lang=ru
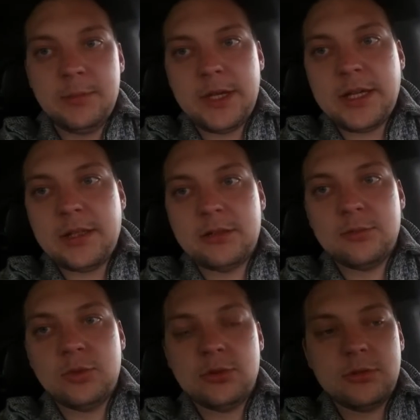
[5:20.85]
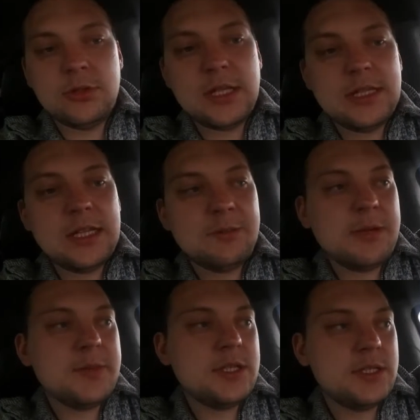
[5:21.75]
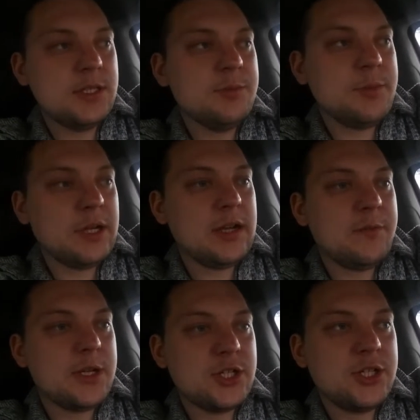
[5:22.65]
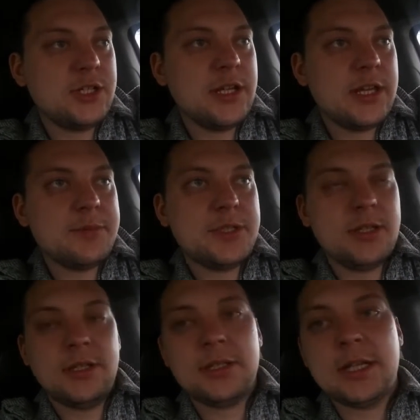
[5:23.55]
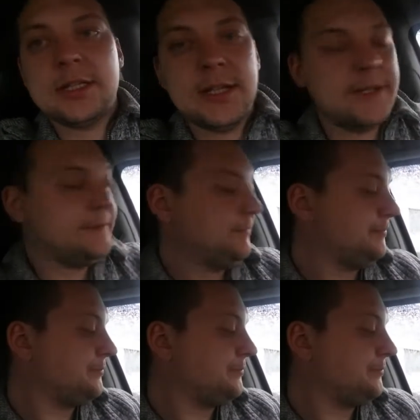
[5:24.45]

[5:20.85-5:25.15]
Поэтому на данный момент сидим пока в машине, греемся и так далее.